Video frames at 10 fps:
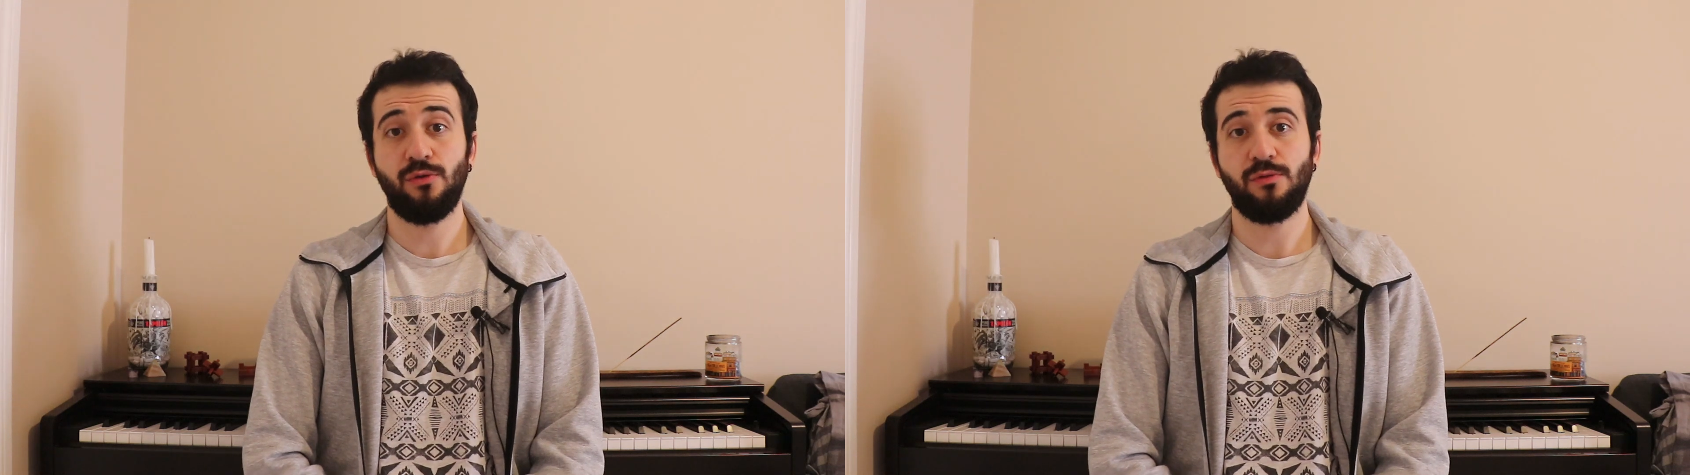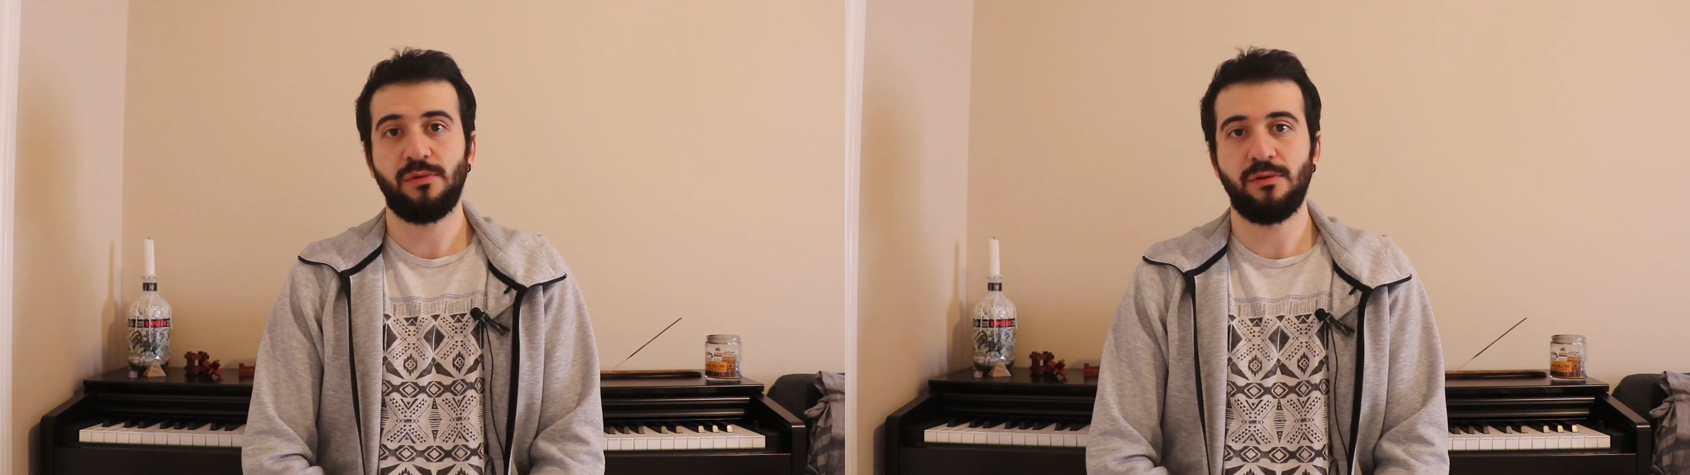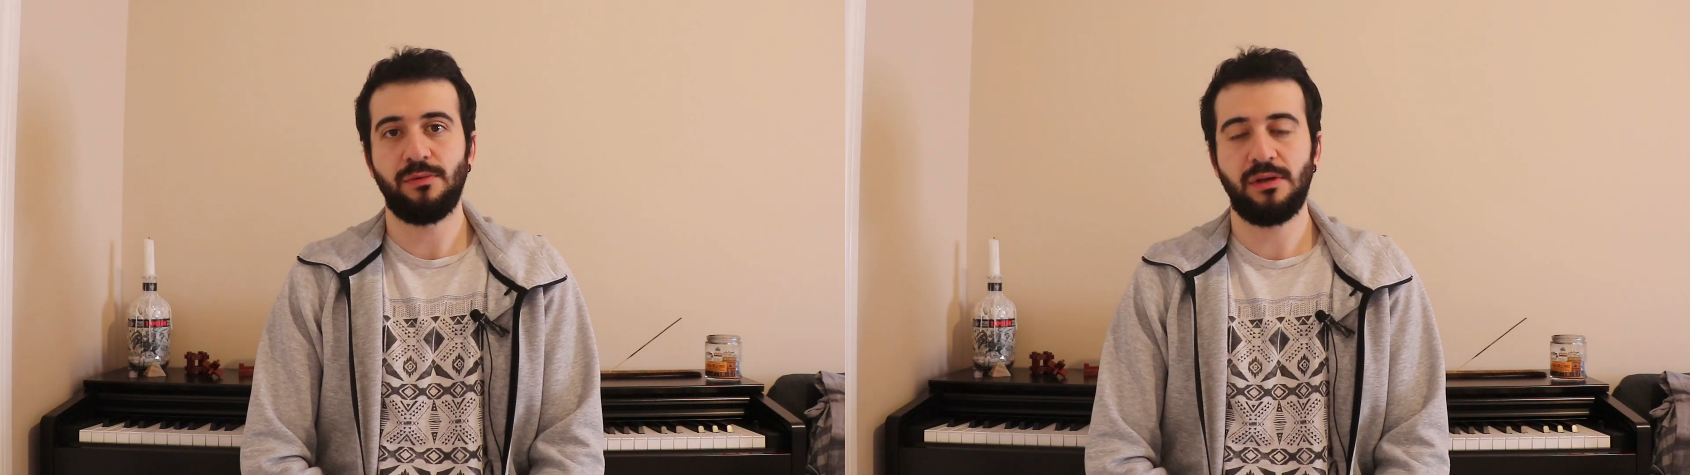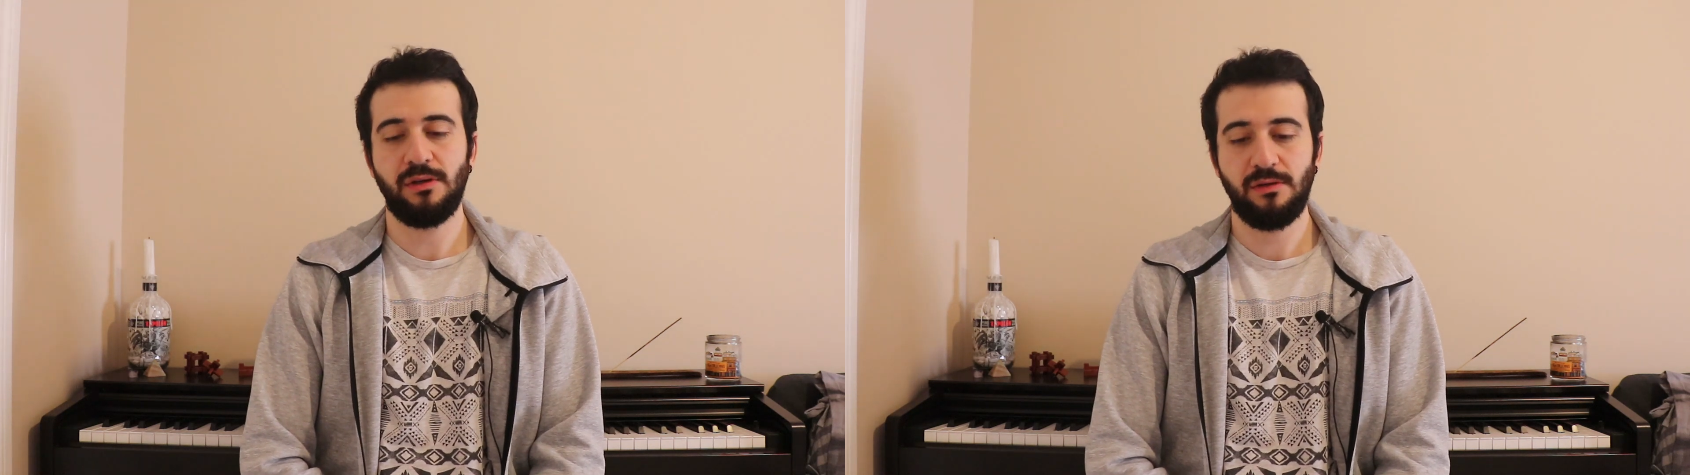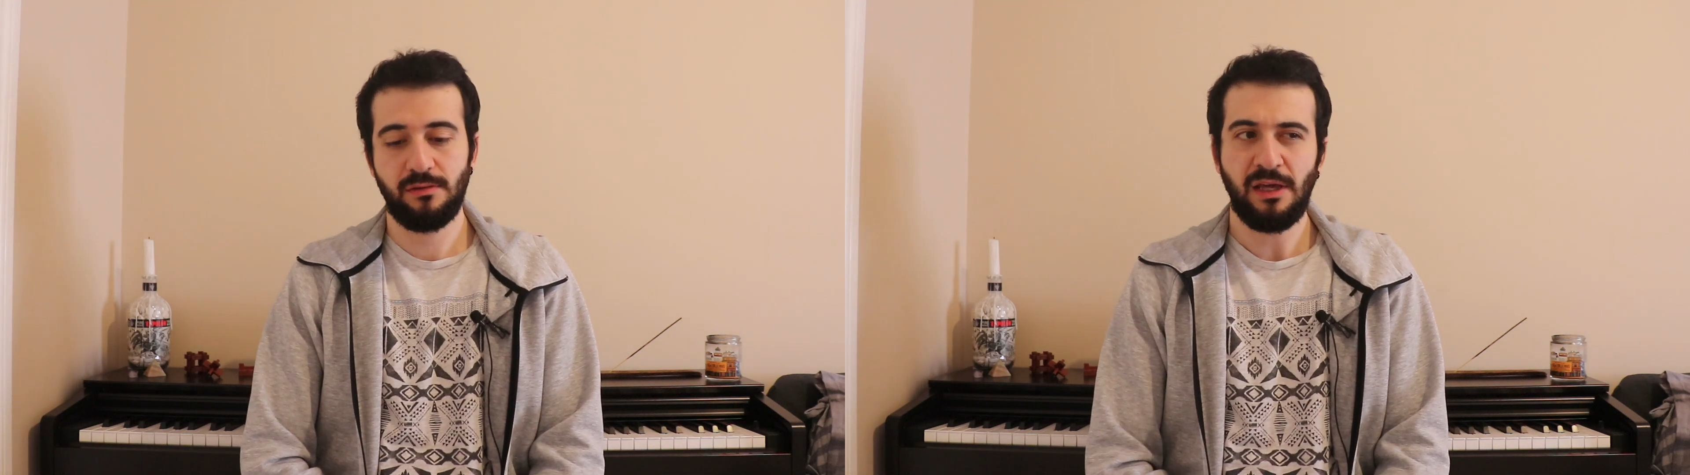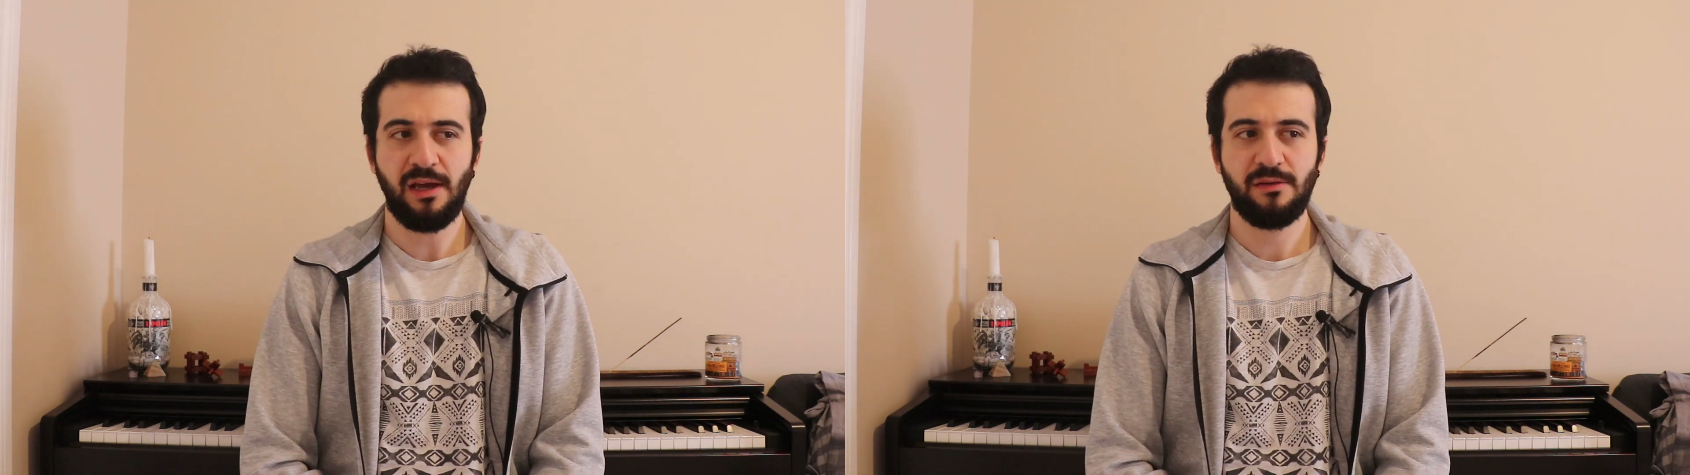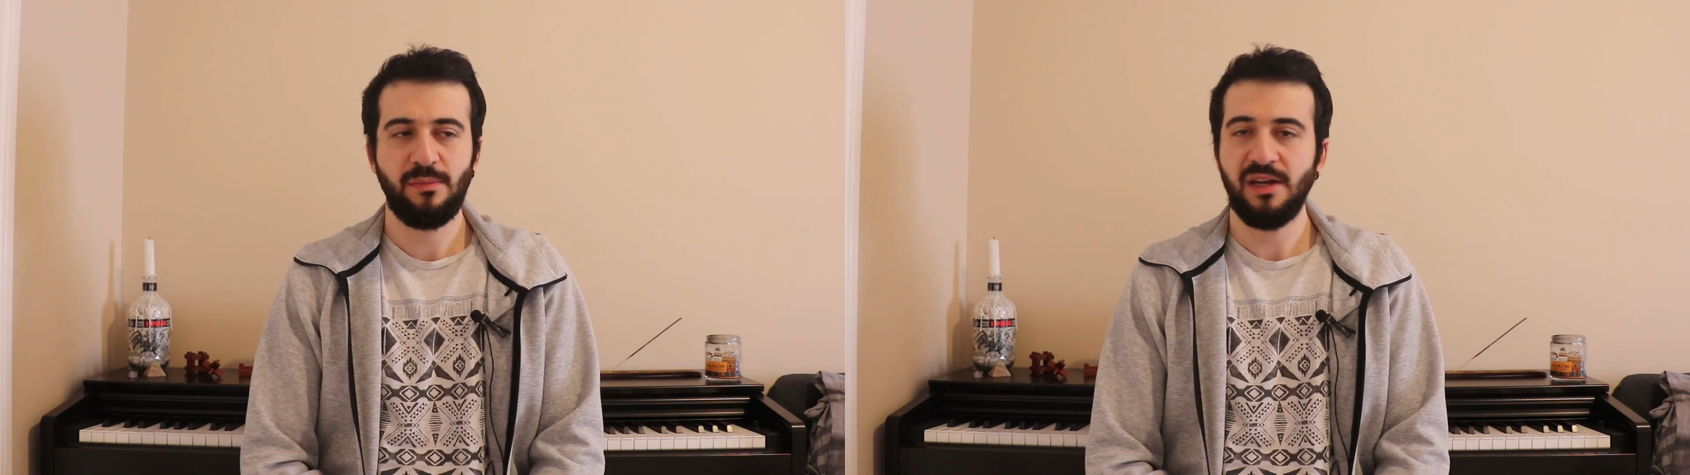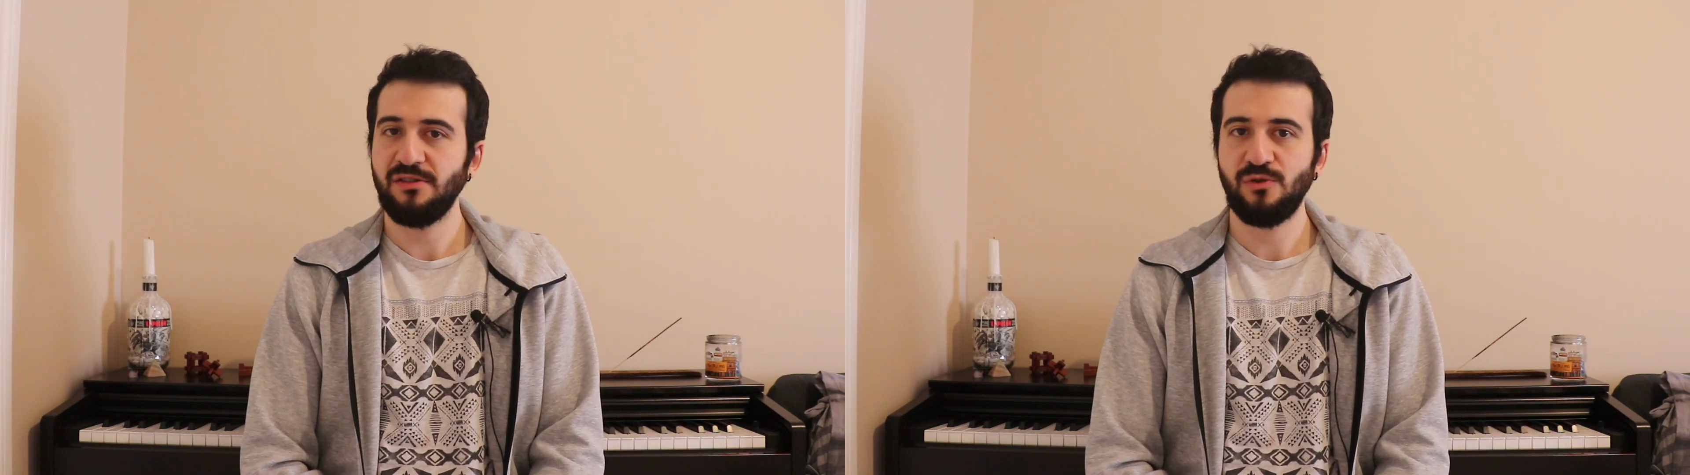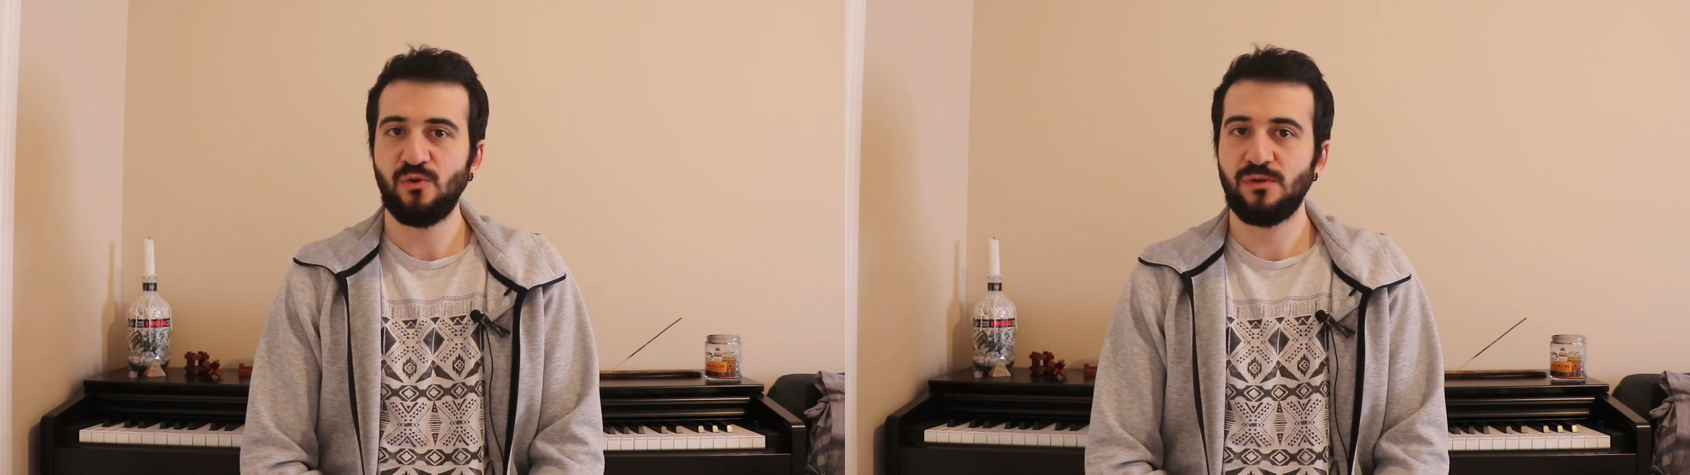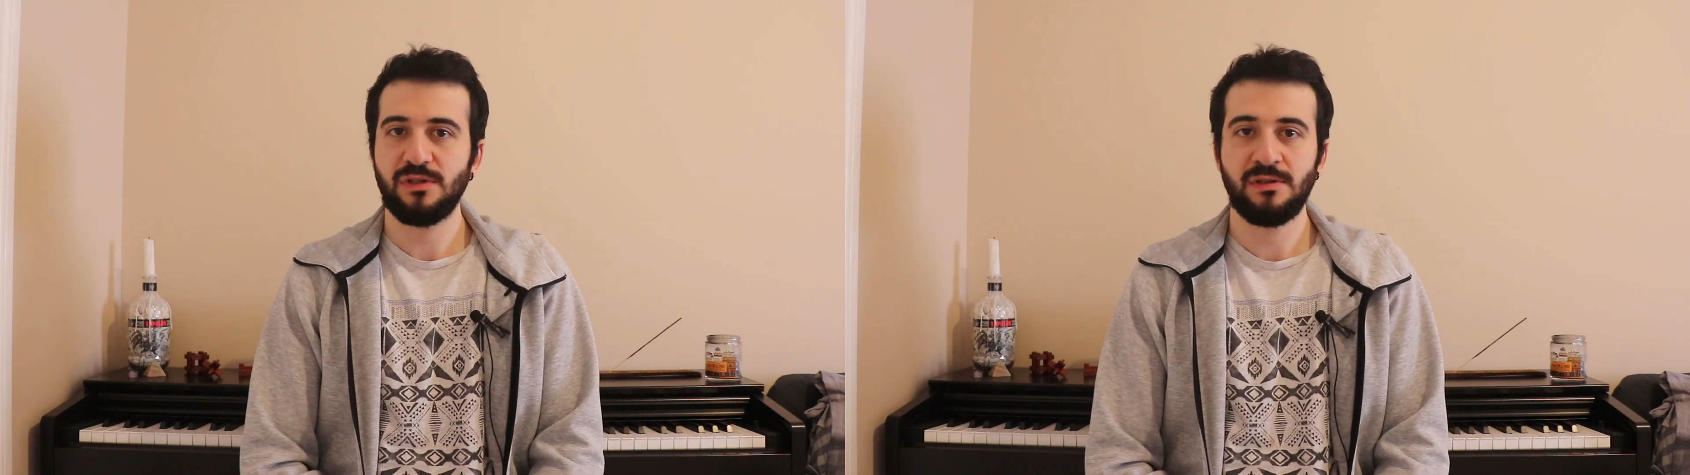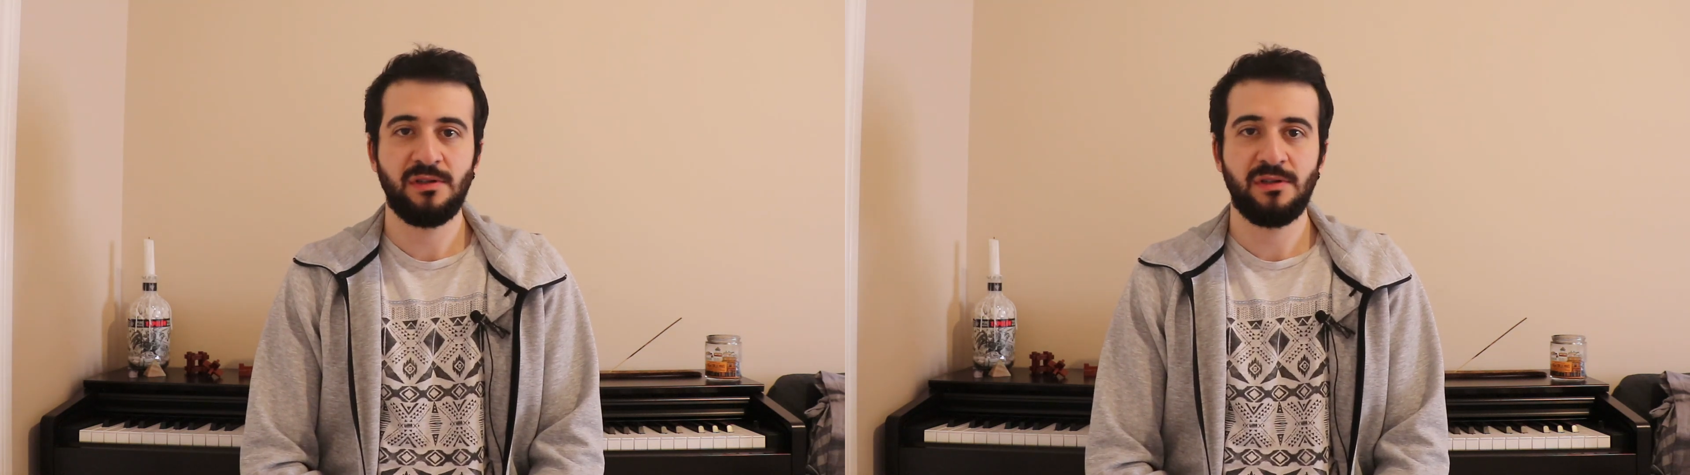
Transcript: diyorum tabii ki. Yani bence yurt dışı